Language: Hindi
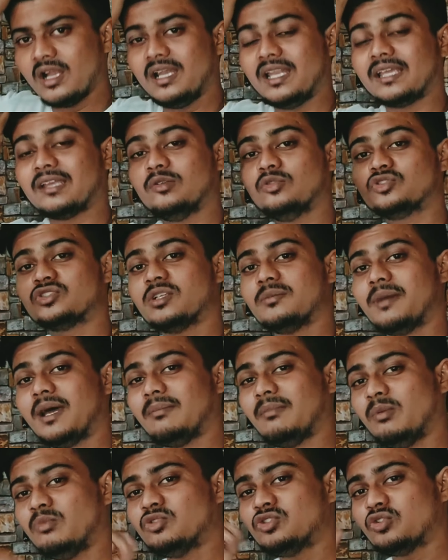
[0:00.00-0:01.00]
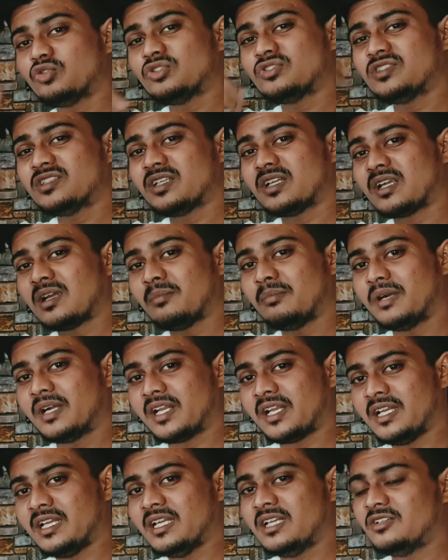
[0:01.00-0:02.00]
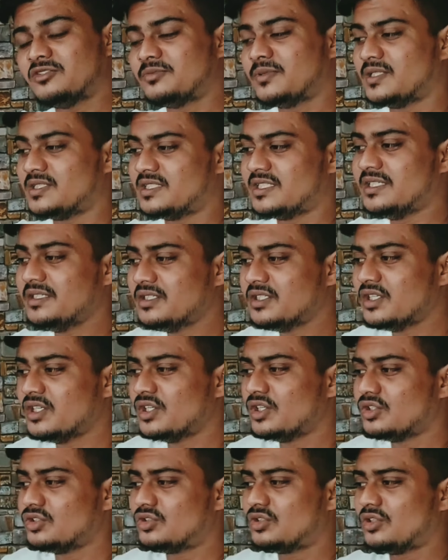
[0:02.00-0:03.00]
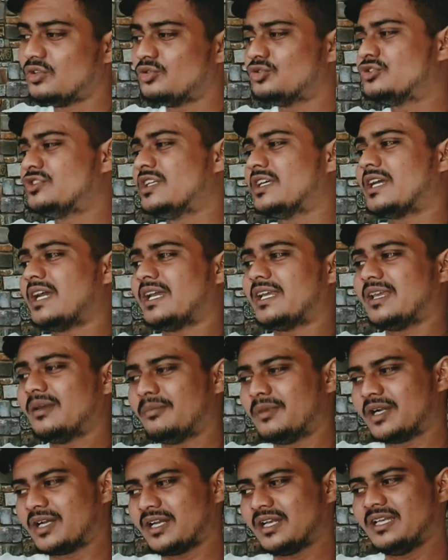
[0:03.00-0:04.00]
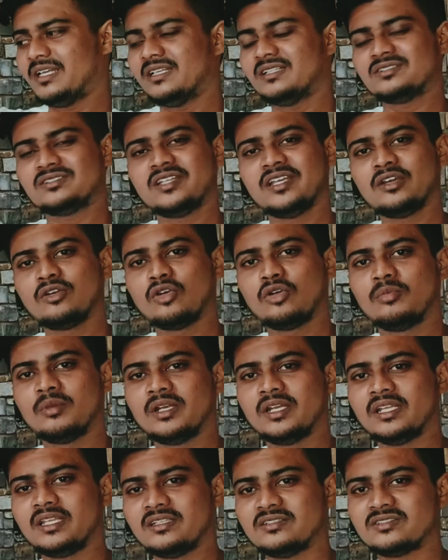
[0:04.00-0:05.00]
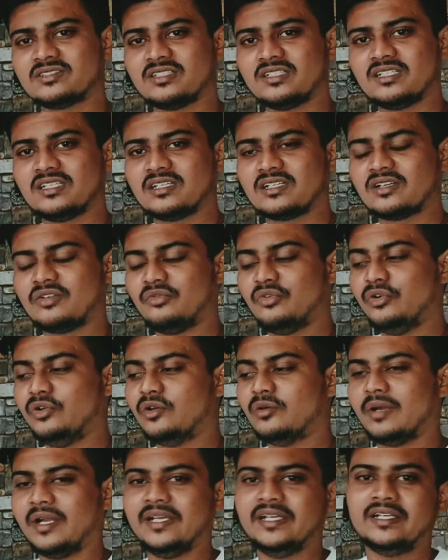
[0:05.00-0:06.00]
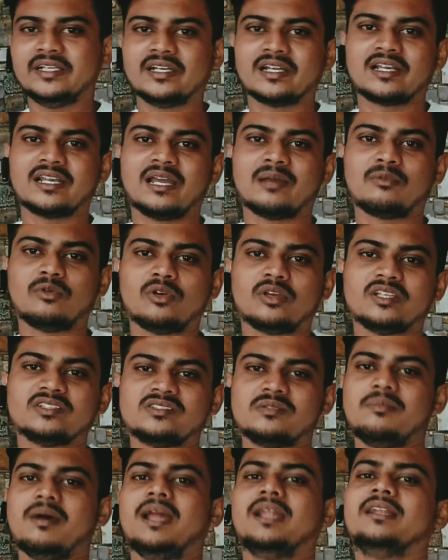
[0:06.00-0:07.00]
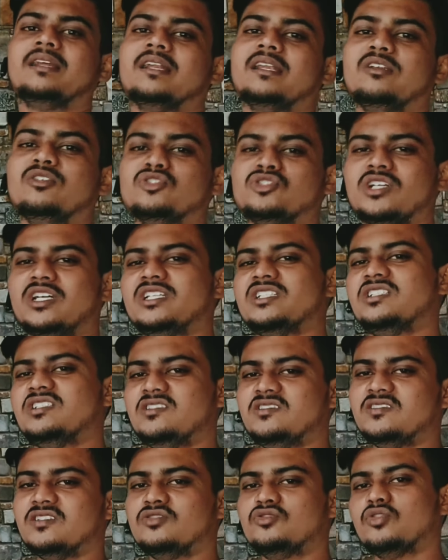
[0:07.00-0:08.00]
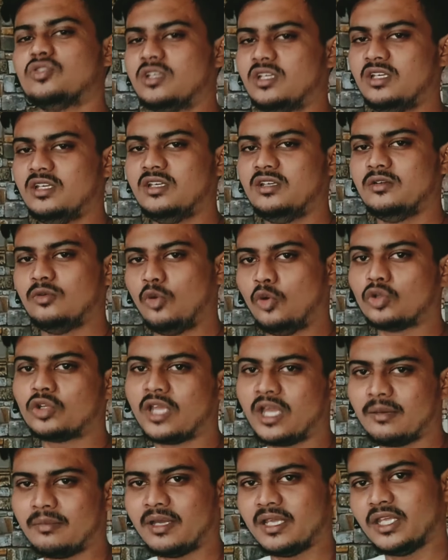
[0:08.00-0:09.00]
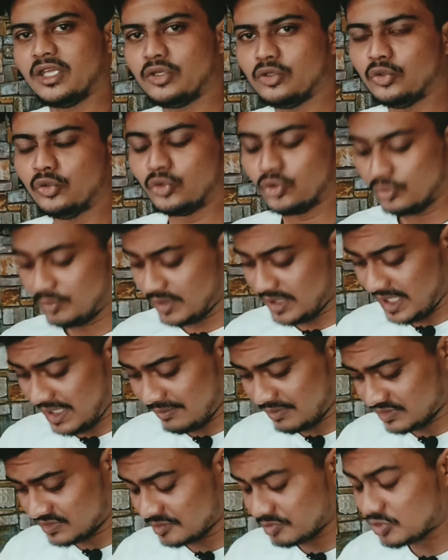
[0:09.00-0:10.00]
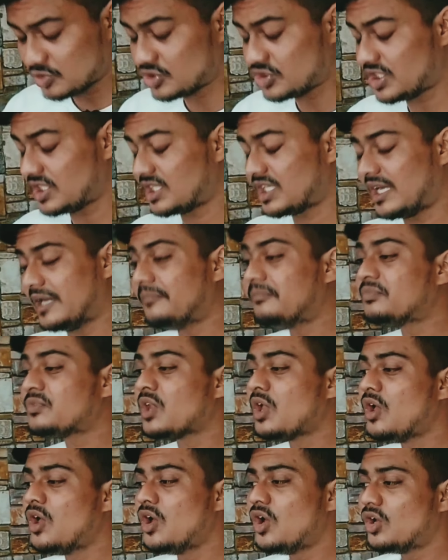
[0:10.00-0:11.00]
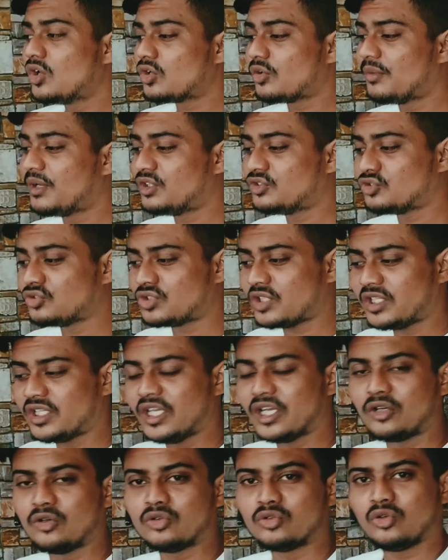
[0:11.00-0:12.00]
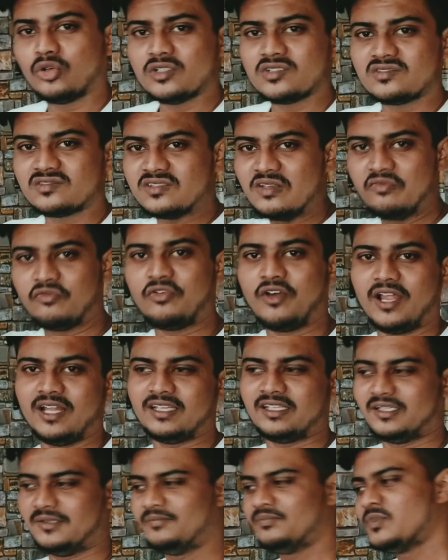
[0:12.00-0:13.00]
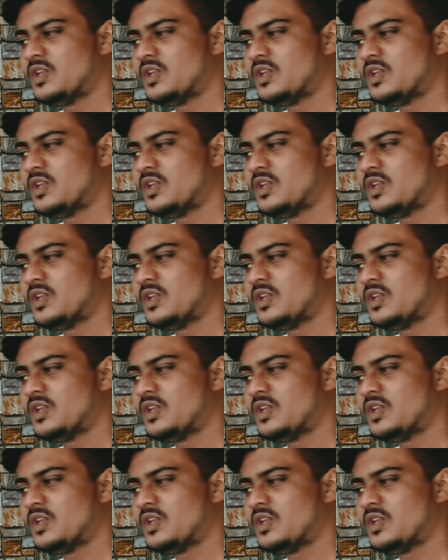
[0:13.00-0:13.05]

लेकिन उसके बाद में मुझे किसी तरह के मटेरियल्स भेजे फिर उसने कहा कि मटेरियल देख लो मैंने किस तरीके का वीडियो एडिट करना है आपको कैसे बात करनी है सारी चीज़ें जो कि होता है भाई यूट्यूब है यहाँ पर सब कुछ चलता है तो मैंने सोचा देख लो तो इस जिप फाइल थी